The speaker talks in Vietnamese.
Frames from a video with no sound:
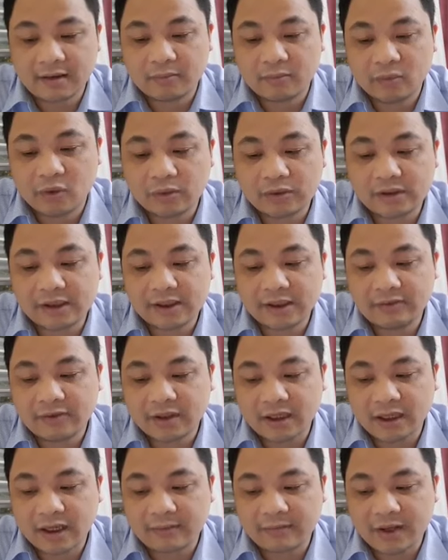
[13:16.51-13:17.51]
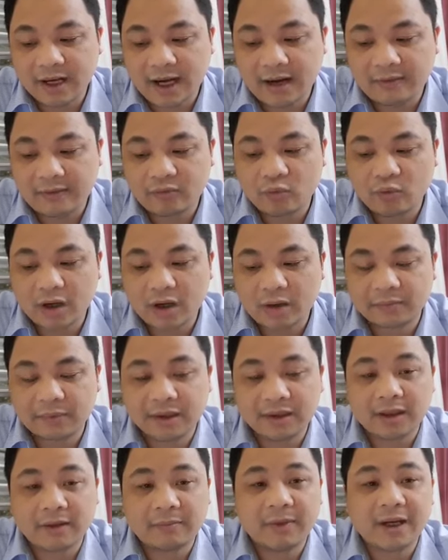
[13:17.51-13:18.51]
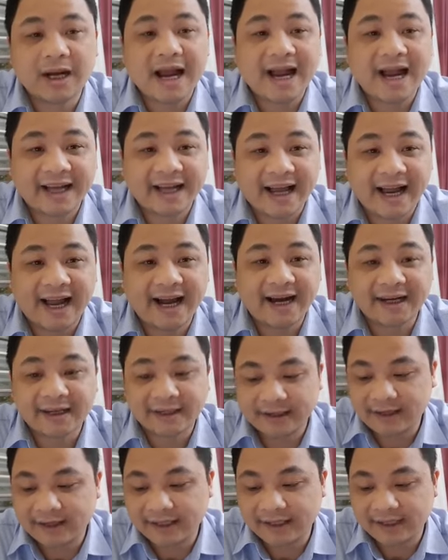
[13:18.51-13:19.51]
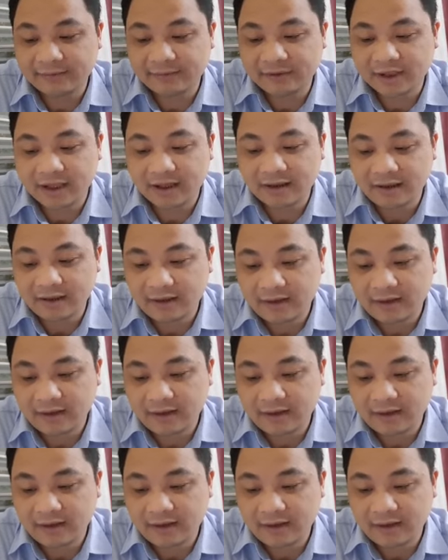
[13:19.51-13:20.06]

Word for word: bố trí việc làm khác phù hợp thì là 12 tháng đấy các em nhé